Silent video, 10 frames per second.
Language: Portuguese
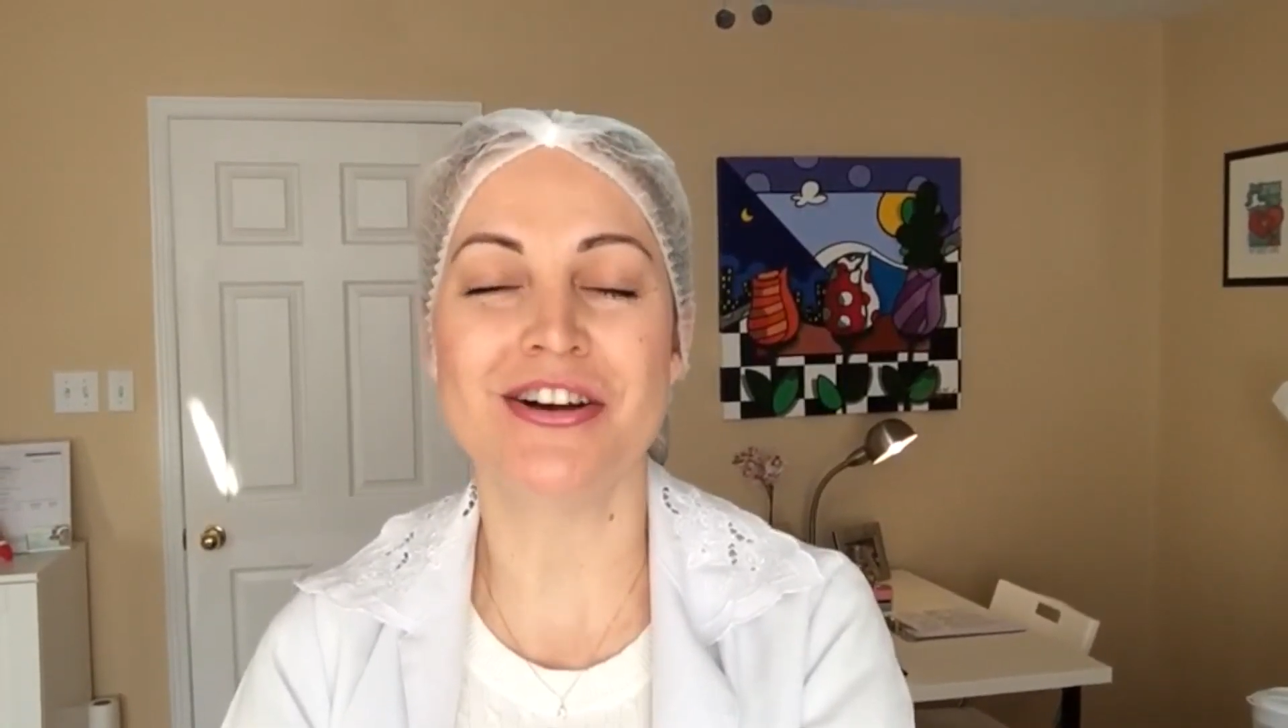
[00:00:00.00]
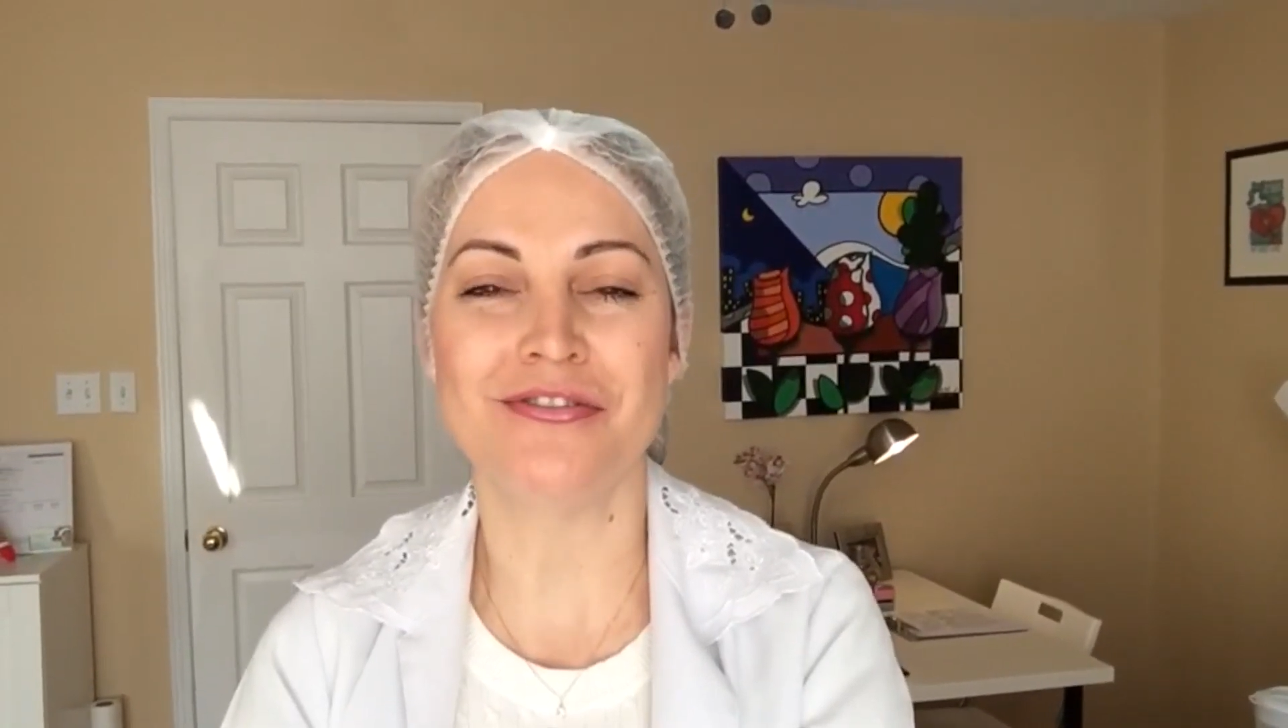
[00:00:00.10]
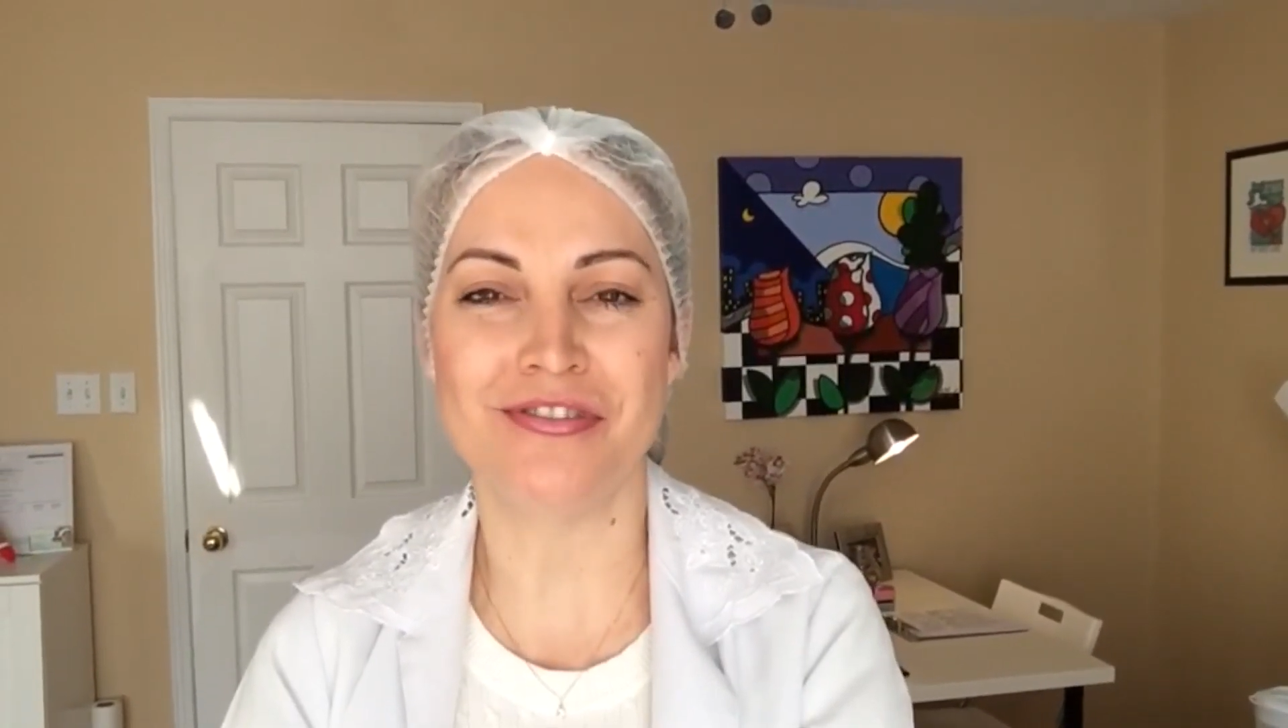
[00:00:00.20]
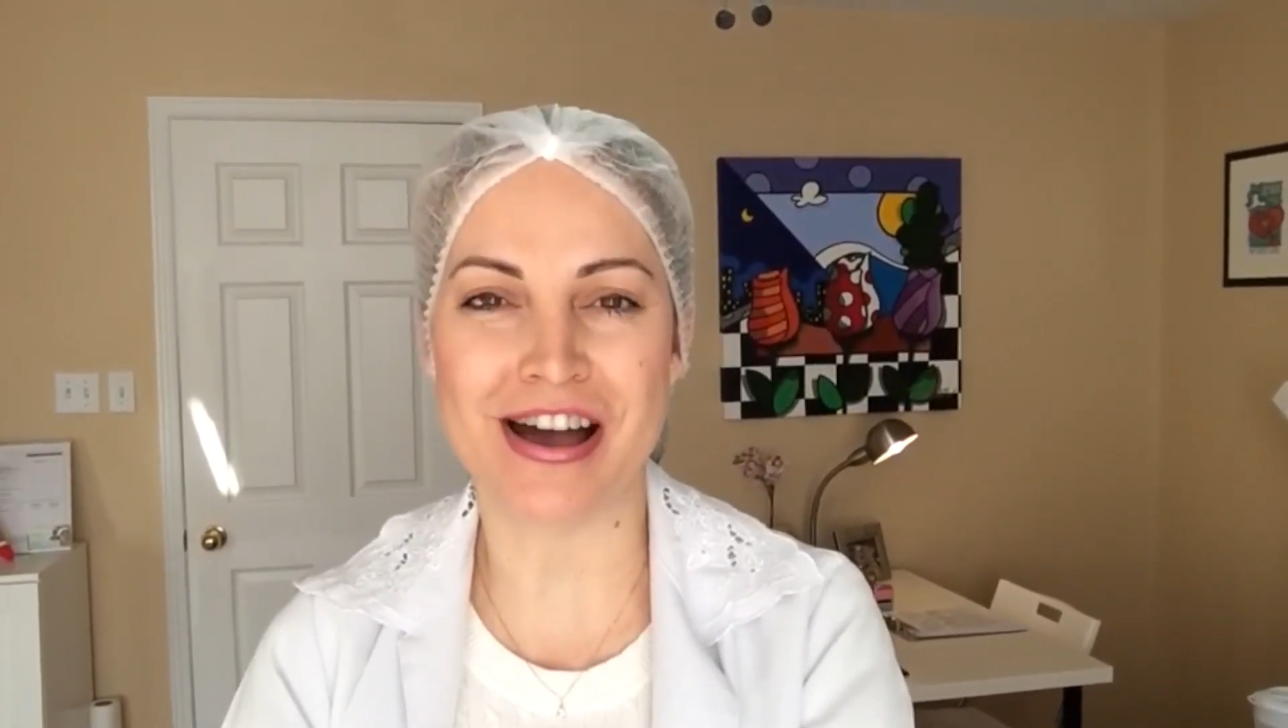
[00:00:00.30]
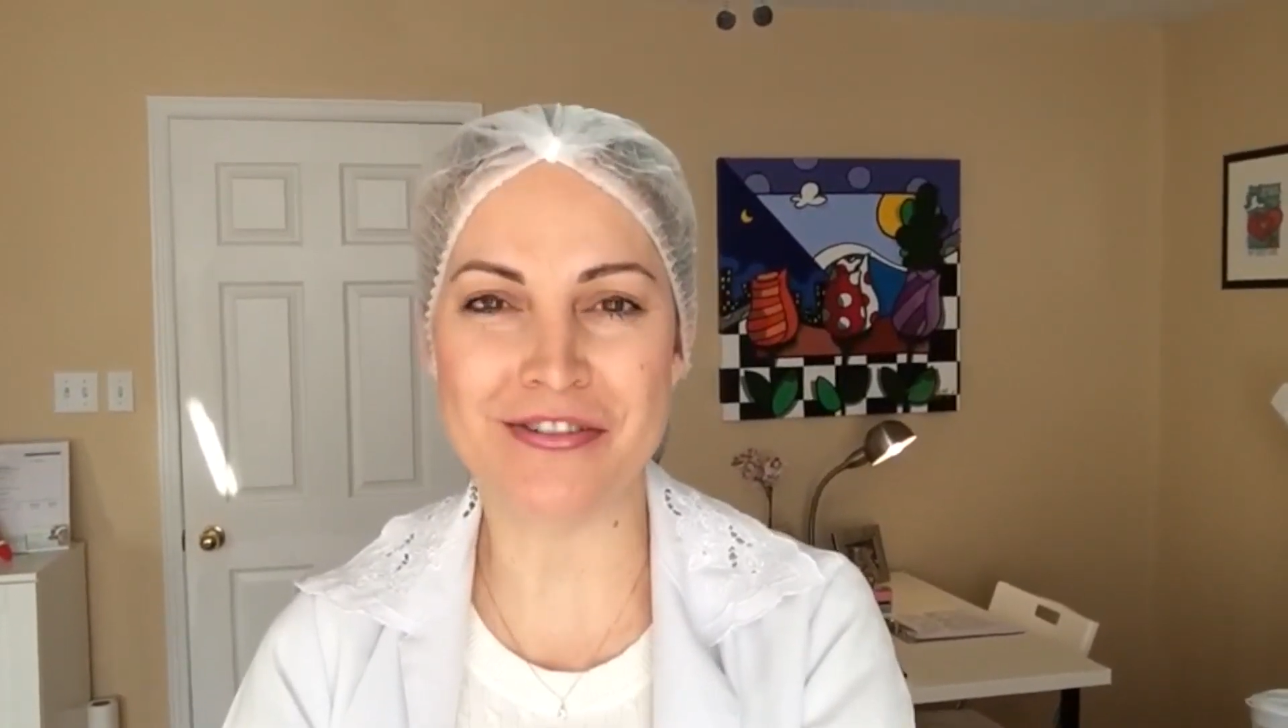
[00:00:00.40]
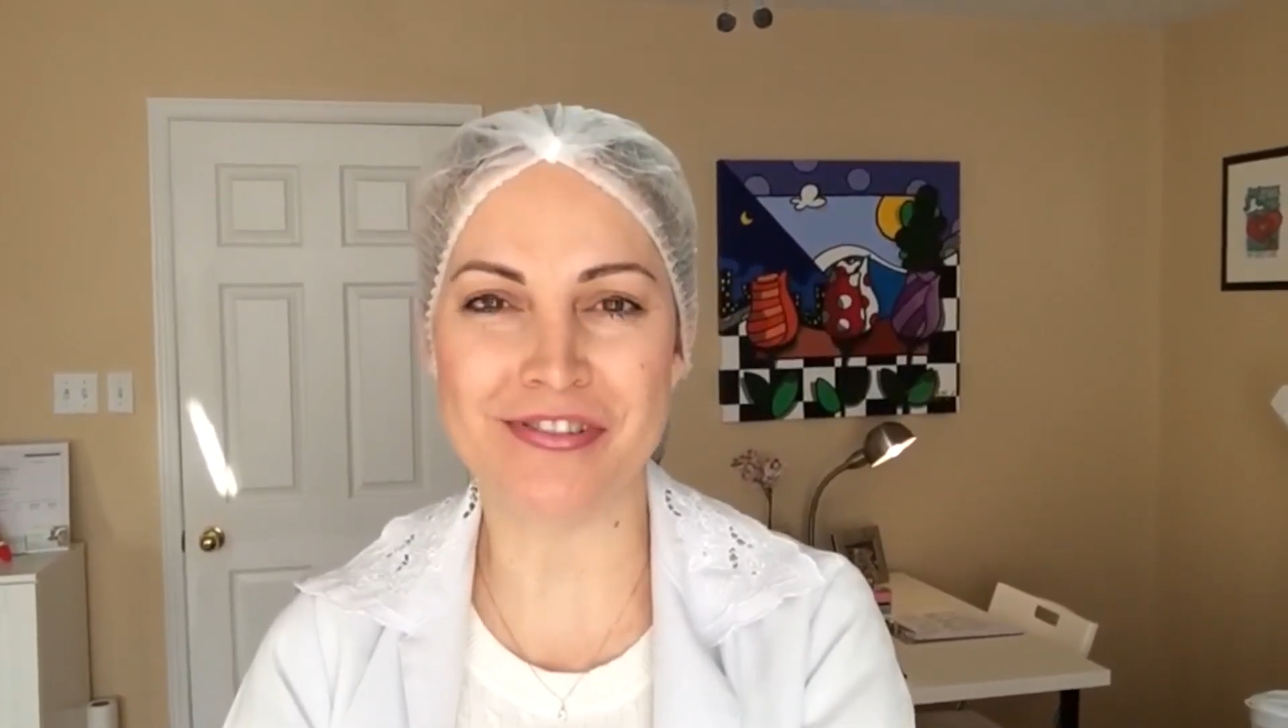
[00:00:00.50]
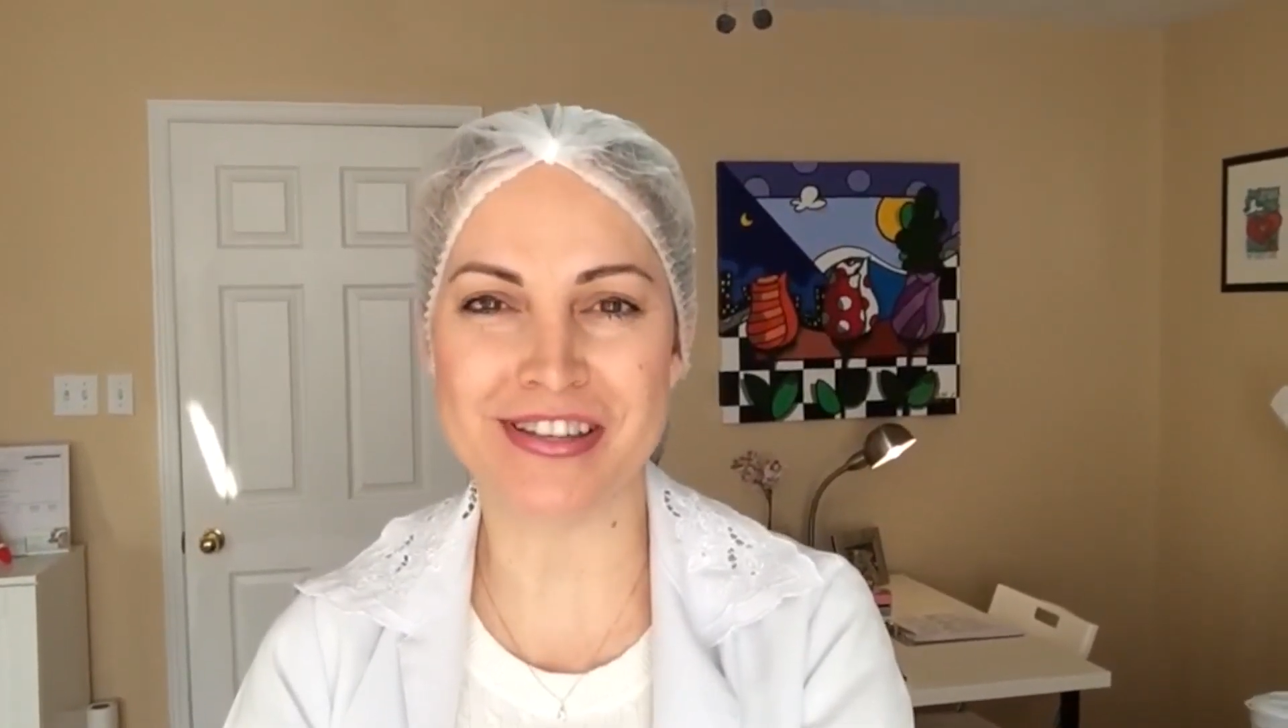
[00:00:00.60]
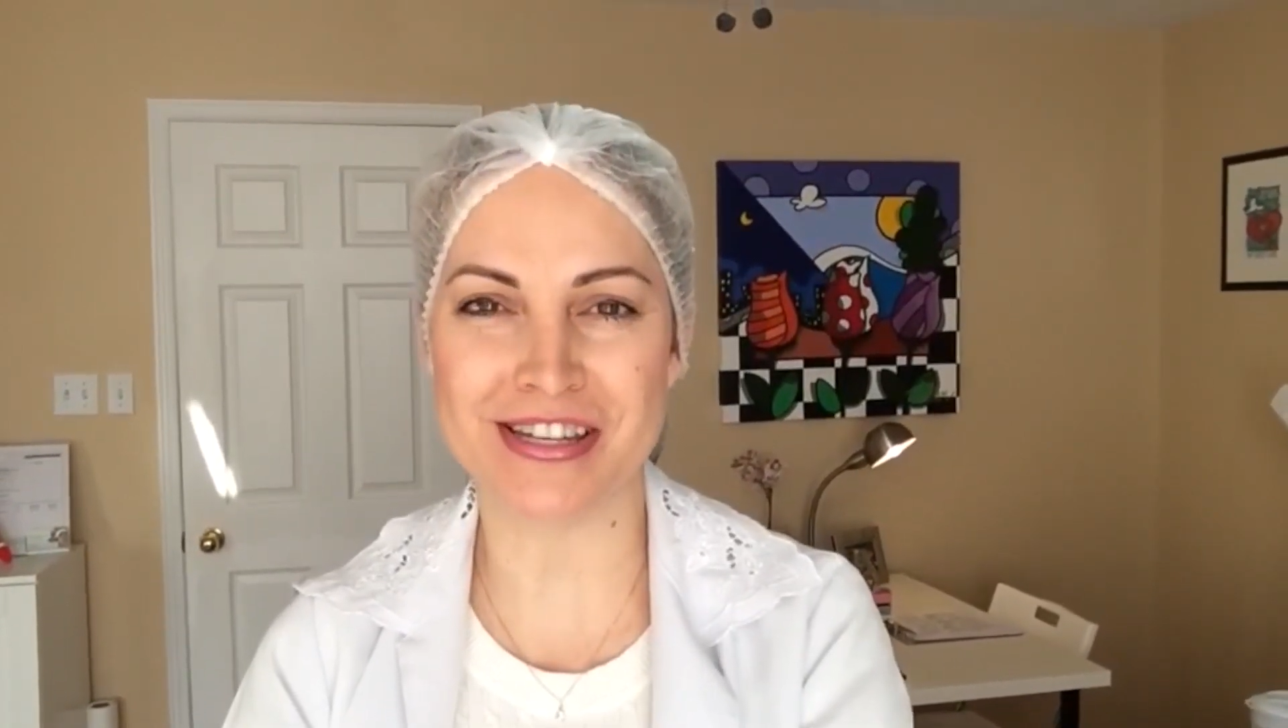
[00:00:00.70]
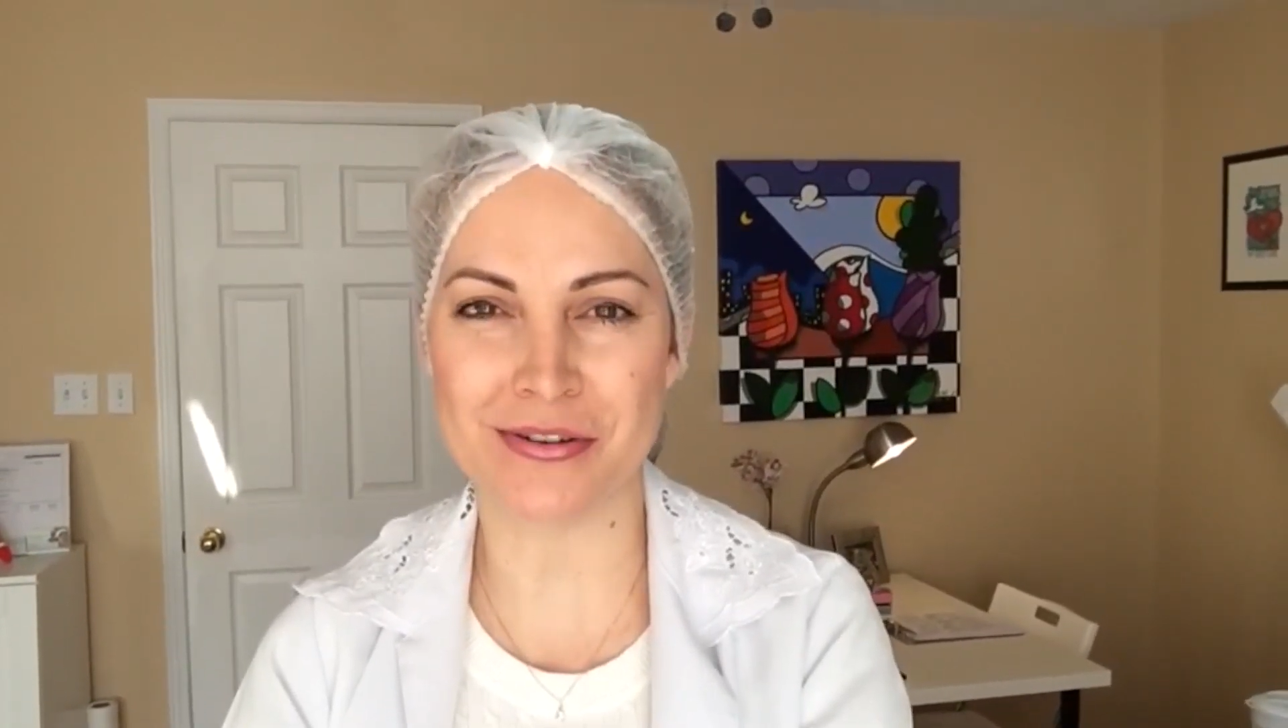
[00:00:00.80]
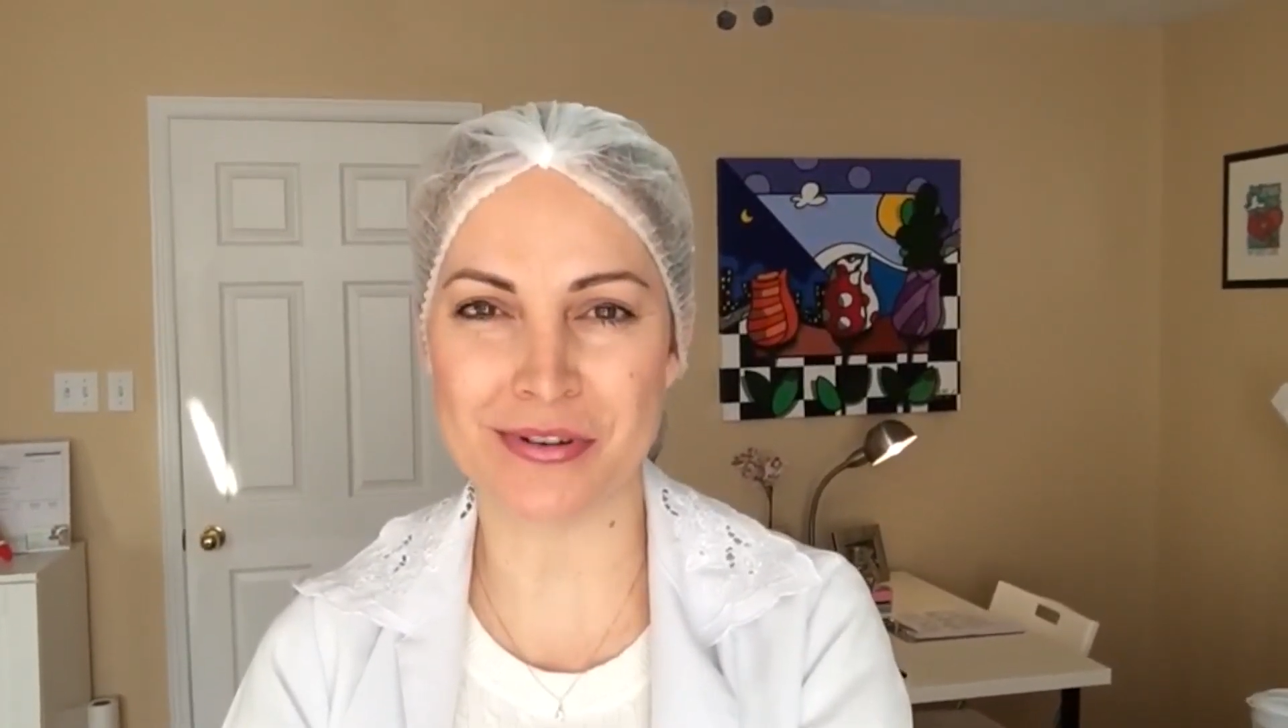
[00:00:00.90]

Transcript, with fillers: vai fazer